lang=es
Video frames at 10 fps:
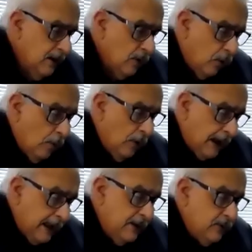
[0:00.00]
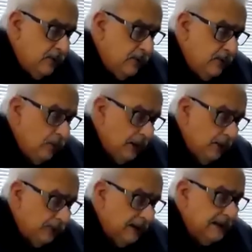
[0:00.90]
como aquello que nos es
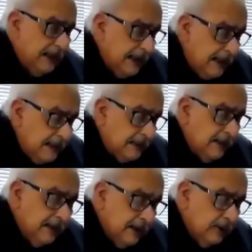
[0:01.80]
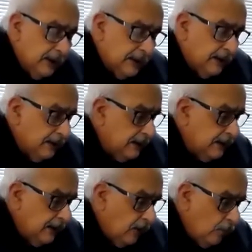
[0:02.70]
inherente desde nuestra
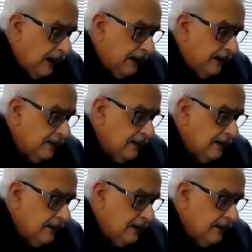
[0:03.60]
dignidad humana,